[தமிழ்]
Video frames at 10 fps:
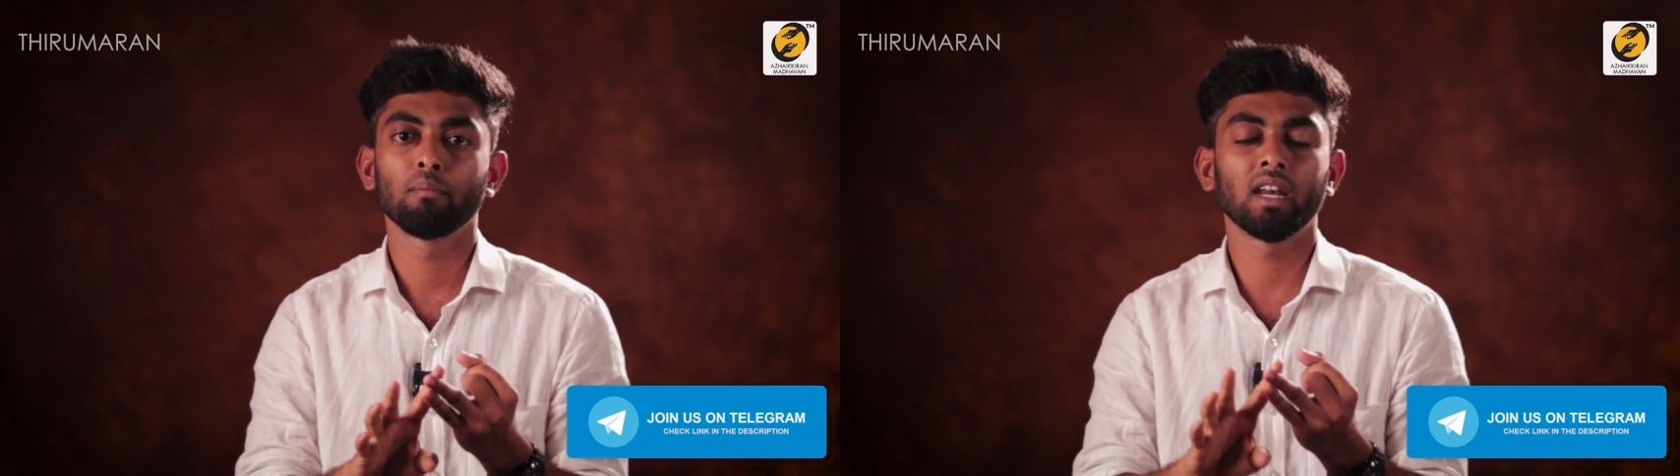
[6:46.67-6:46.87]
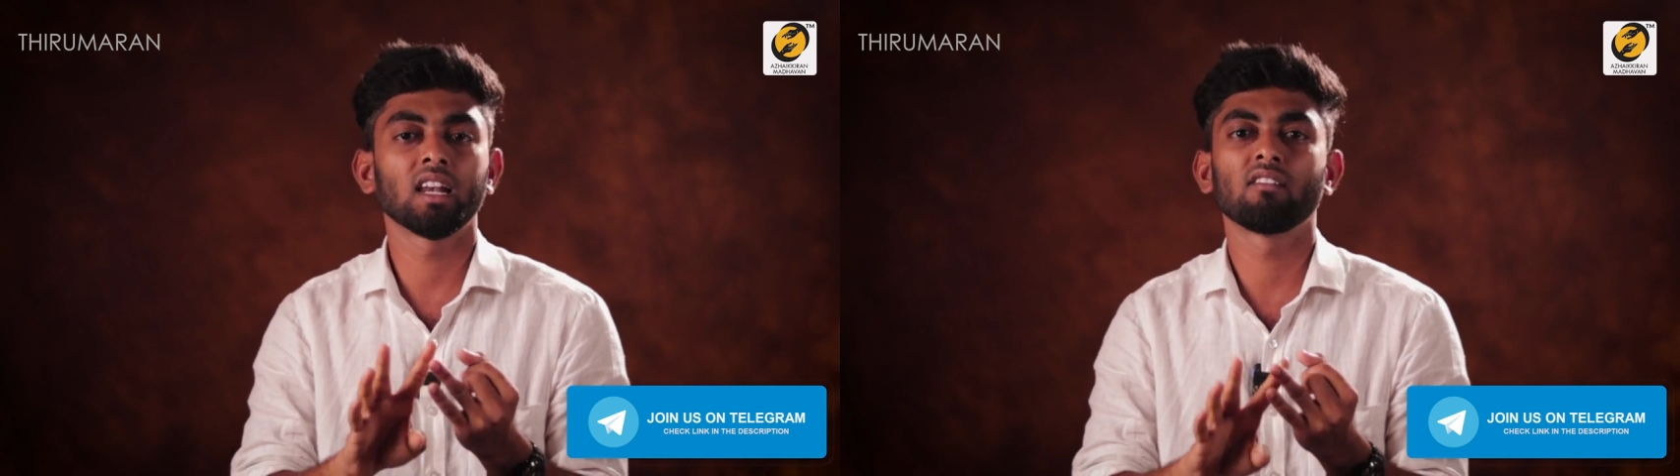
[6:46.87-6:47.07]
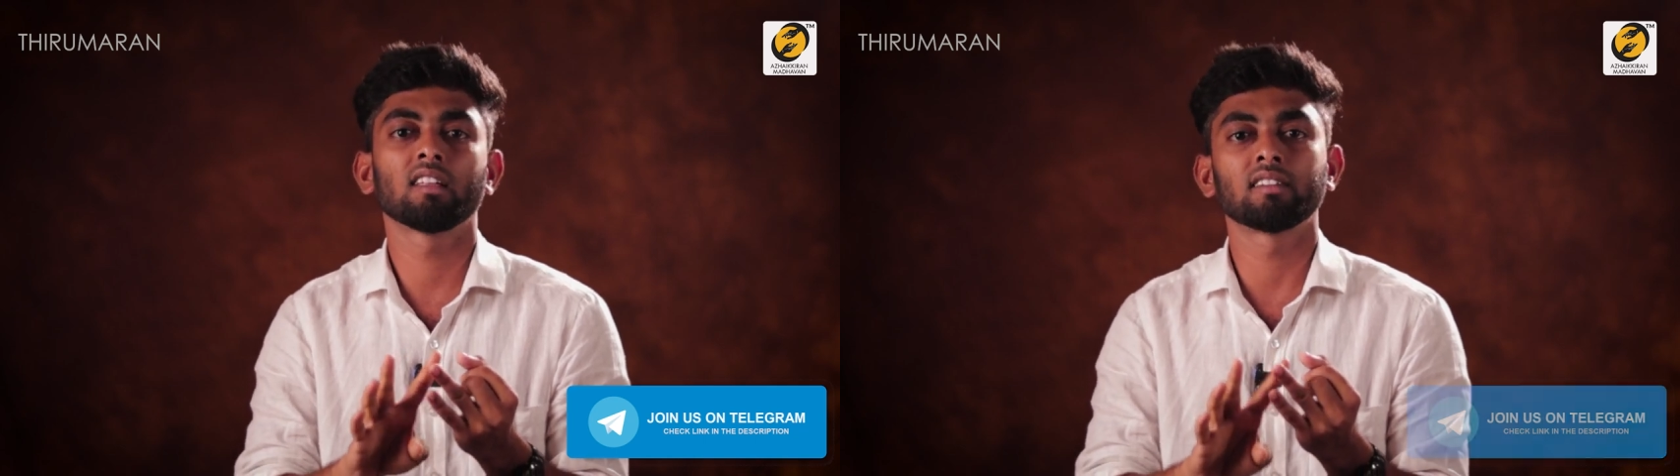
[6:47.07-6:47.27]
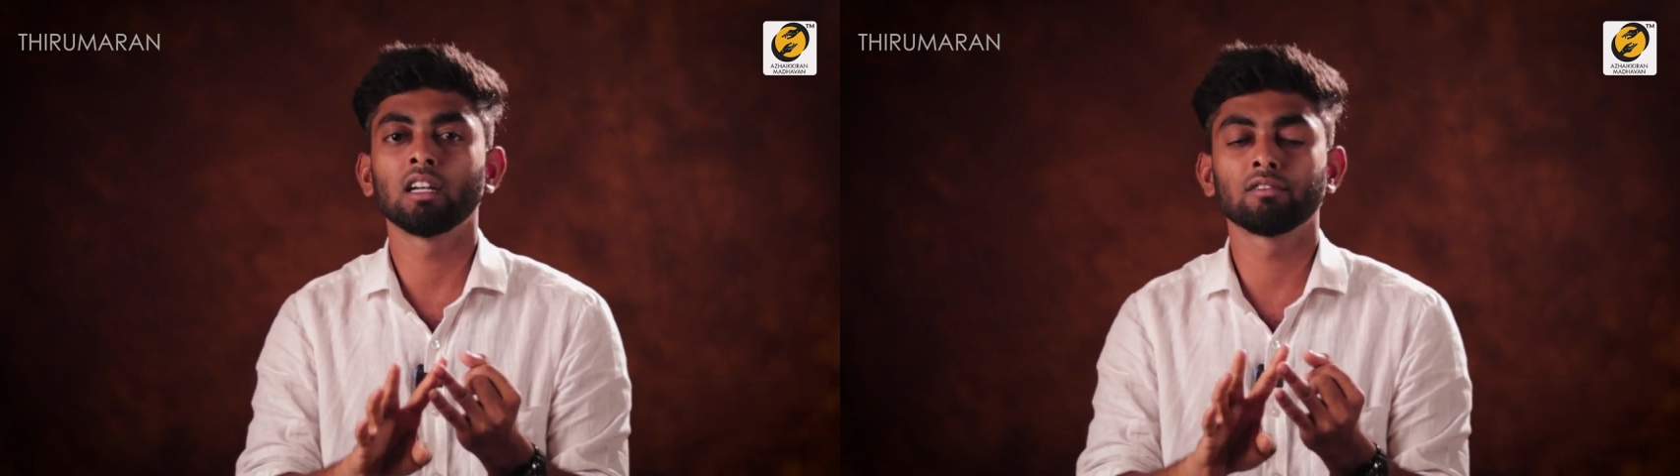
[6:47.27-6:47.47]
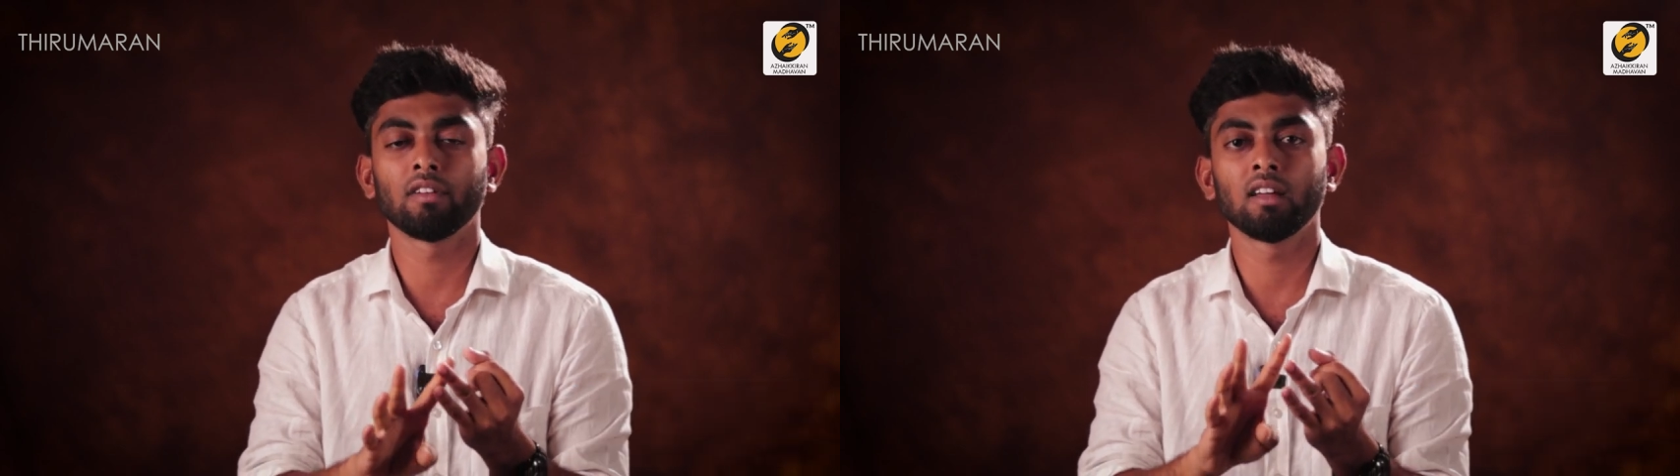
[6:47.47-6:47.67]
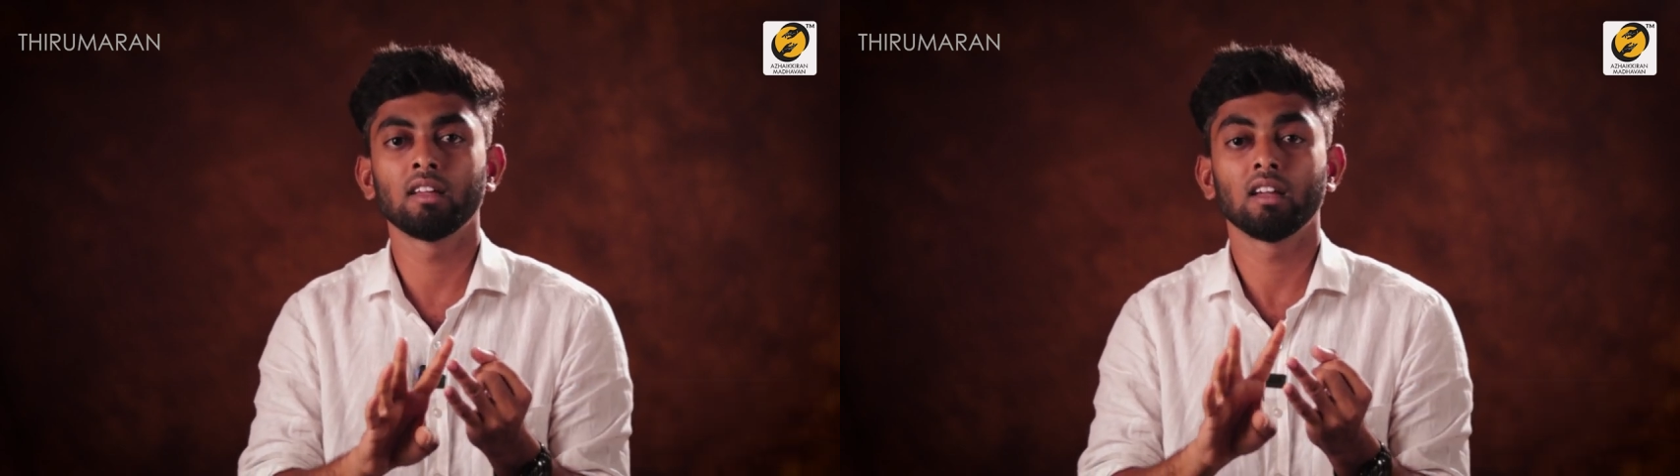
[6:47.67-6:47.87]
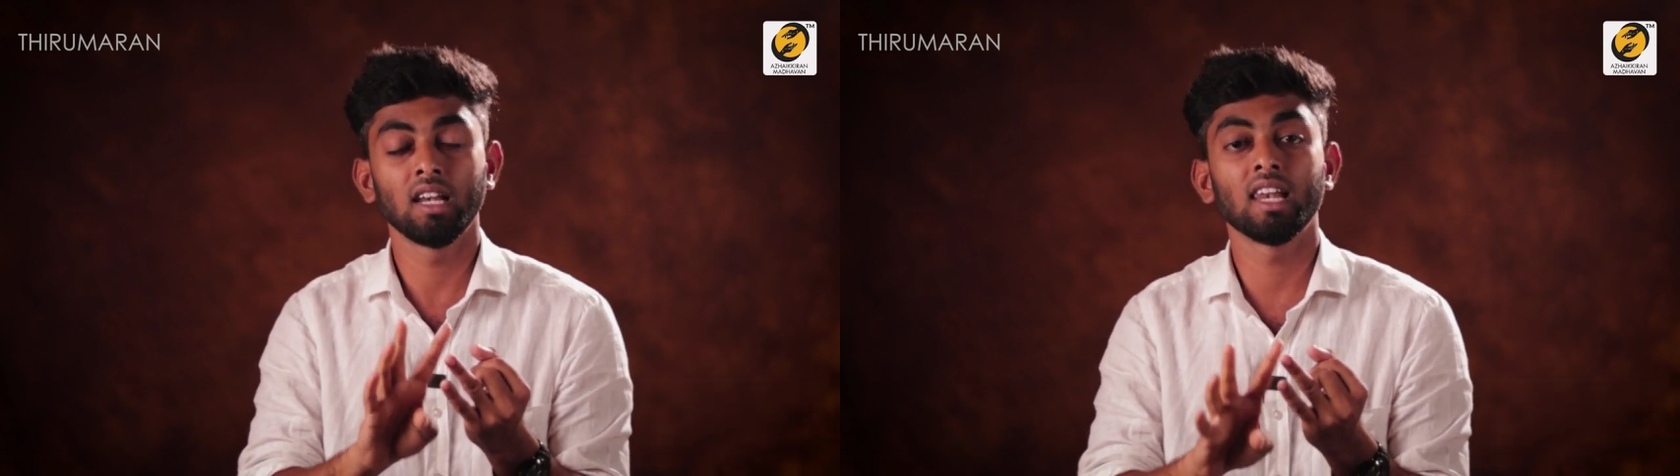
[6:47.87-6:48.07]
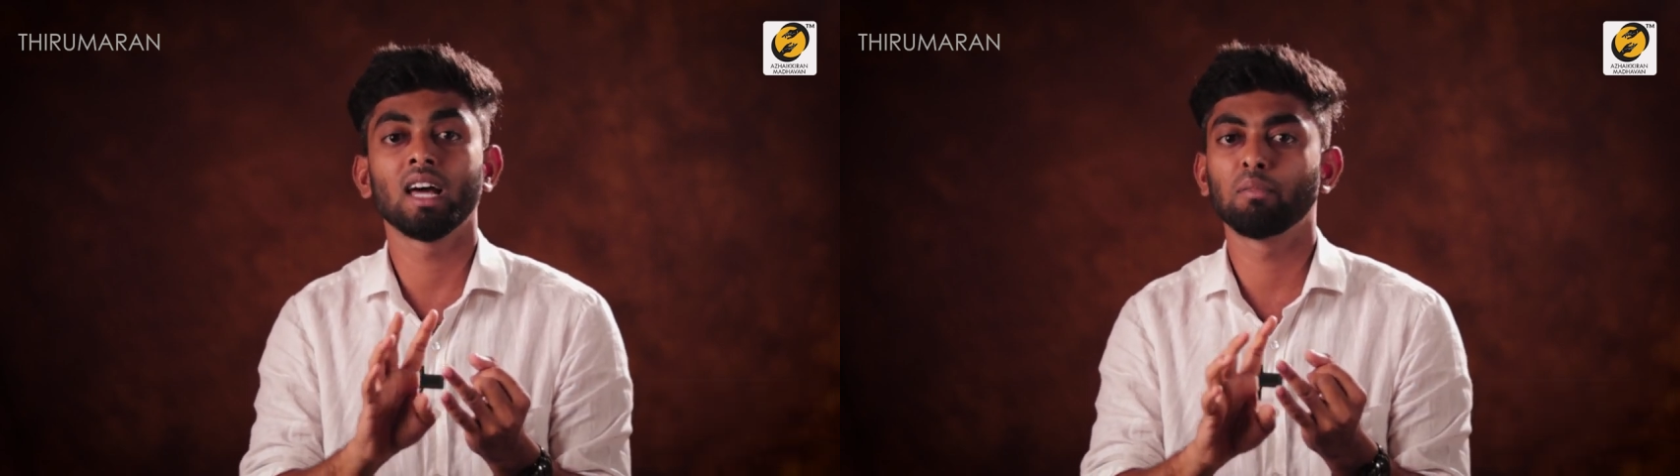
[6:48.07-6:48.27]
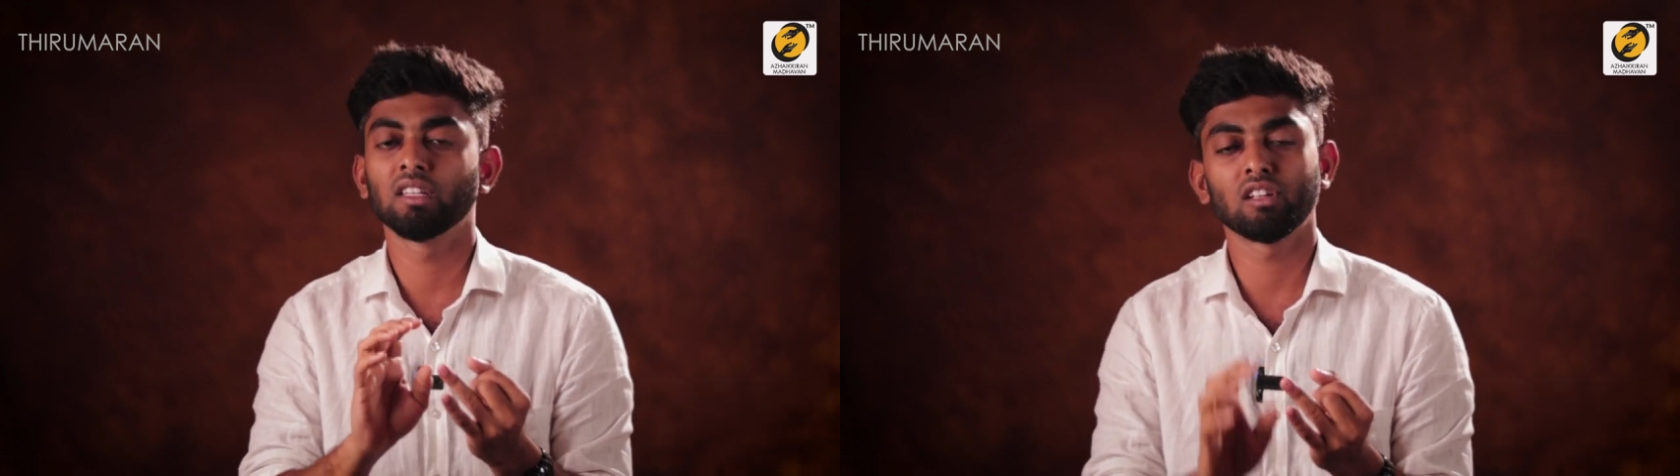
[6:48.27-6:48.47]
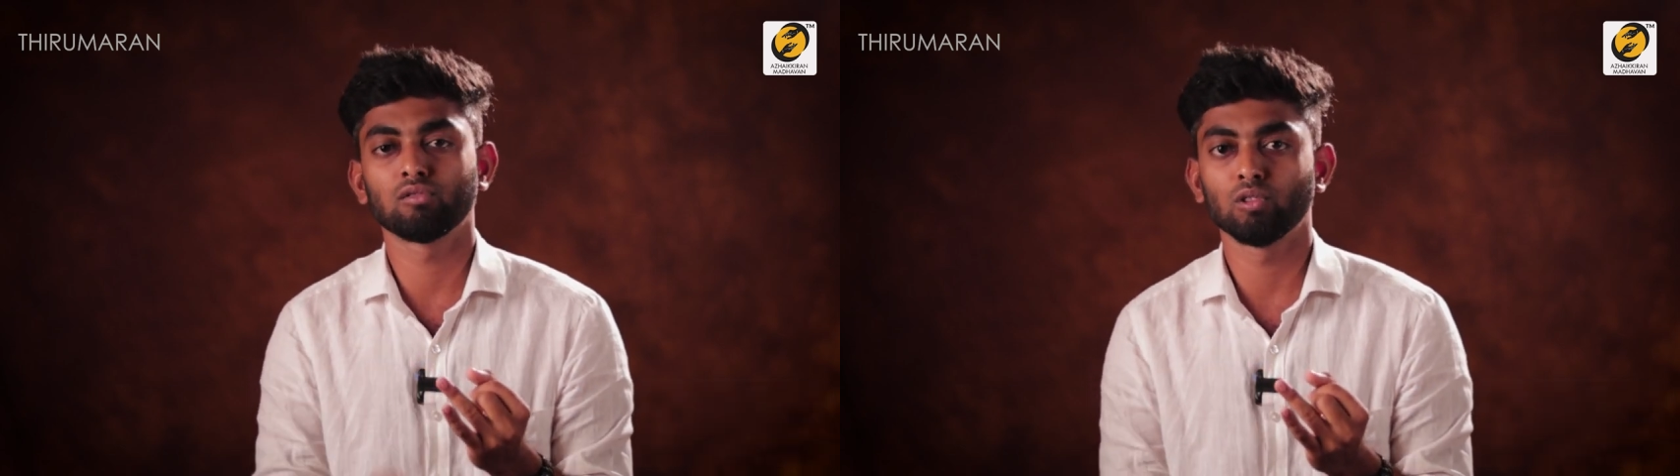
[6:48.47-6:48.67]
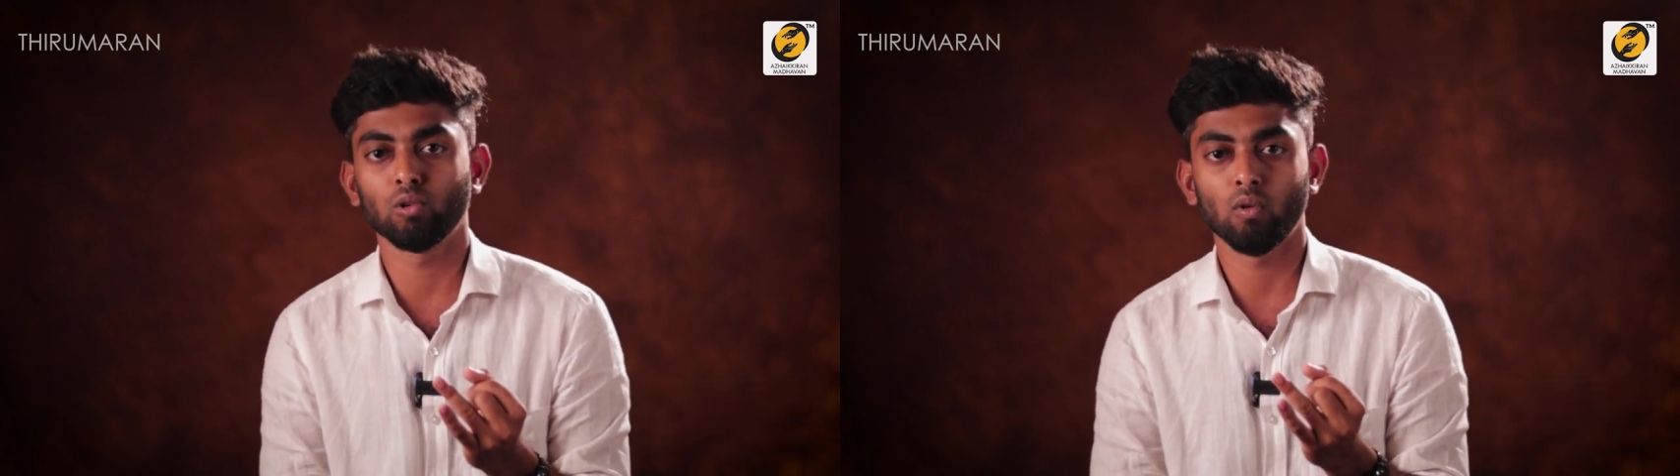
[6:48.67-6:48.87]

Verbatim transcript: பெரிய லெவலில் சாட்டிஸ்ஃபை இல்லை அப்படின்னு தான் சொல்லி